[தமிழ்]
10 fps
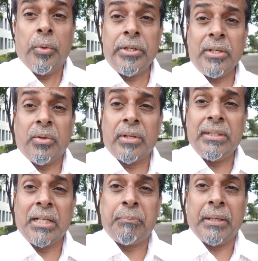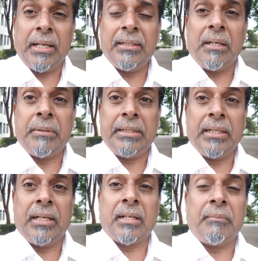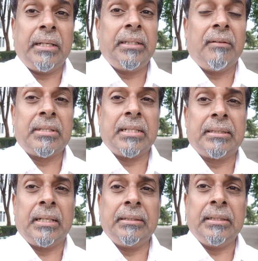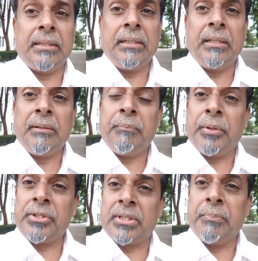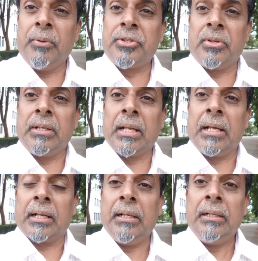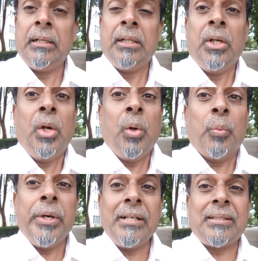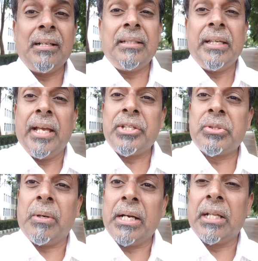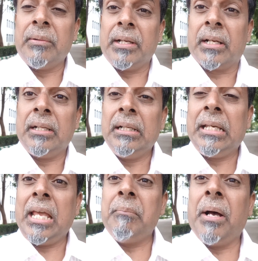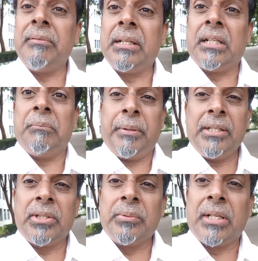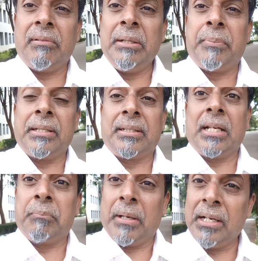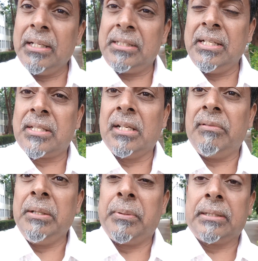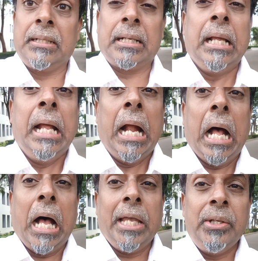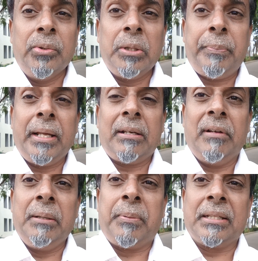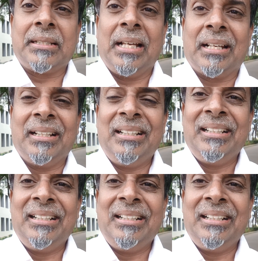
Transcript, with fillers: ஒன்று குருந்தியர் பதினைந்தாம் அதிகாரம் ஐந்தாம் வசனத்திலேருந்து பரிசுத்த போல் சொல்கிறார் தெழுந்த இயேசு ஆண்டவர் கேபாவிற்கு பேதுருவுக்கு வெளிப்படுத்தினார் பன்னெண்டு சீசனுக்கு வெளிப்படுத்தினார் ஐநூறு பேருக்கு வெளிப்படுத்தினார்